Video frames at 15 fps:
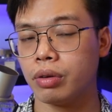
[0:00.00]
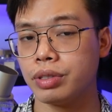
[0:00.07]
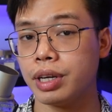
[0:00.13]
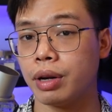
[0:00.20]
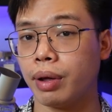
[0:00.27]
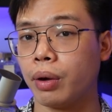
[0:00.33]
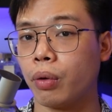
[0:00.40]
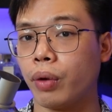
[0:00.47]
nó
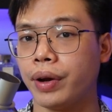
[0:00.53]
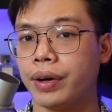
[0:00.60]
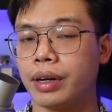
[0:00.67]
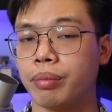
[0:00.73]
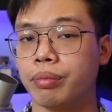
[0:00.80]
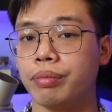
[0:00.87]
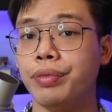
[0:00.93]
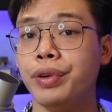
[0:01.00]
chỉ loanh quanh
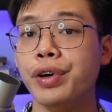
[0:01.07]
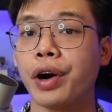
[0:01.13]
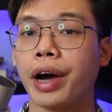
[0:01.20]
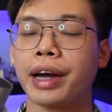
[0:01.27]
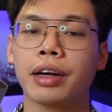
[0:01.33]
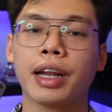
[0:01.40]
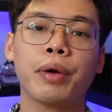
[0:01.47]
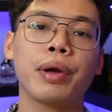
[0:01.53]
tầm nửa
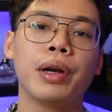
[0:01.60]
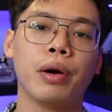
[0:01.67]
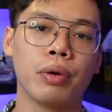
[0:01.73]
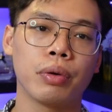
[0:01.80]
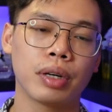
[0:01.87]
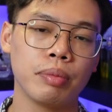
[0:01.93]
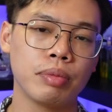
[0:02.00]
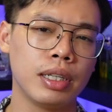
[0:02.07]
cánh tay quay
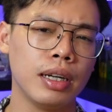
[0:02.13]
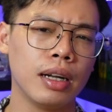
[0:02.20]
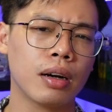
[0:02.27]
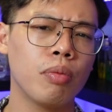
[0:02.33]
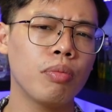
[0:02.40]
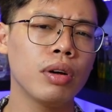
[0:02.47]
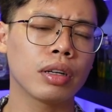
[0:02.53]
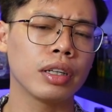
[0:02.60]
đầu thậm chí là
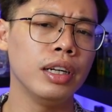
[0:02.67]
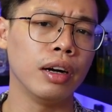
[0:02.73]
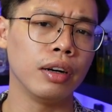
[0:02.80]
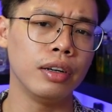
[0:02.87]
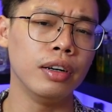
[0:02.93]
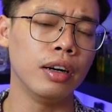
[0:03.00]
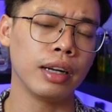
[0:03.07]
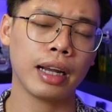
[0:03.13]
không được nhiều
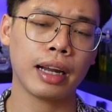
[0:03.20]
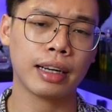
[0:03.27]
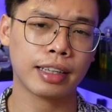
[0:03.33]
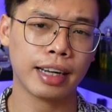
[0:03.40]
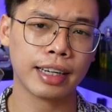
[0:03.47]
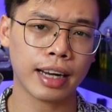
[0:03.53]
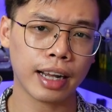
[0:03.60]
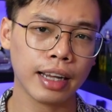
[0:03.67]
nửa đến
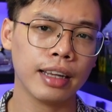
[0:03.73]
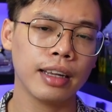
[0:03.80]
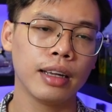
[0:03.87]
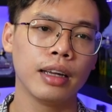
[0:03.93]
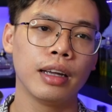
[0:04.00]
cánh tay